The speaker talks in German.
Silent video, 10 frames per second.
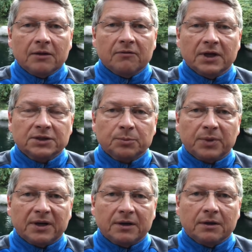welche
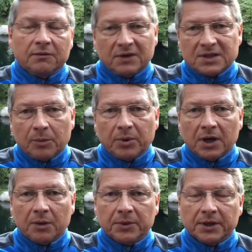pa äh,
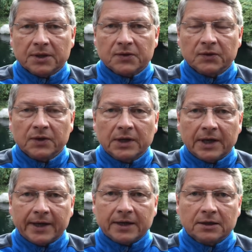Wasserparameter sind denn
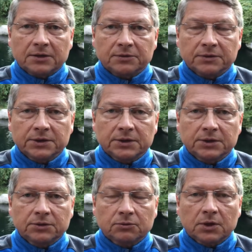eigentlich
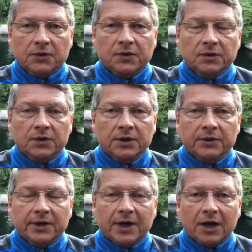wichtig oder sind
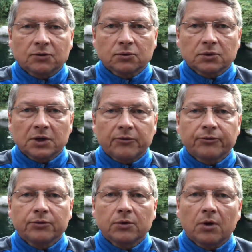Indikator
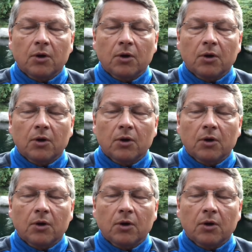dafür,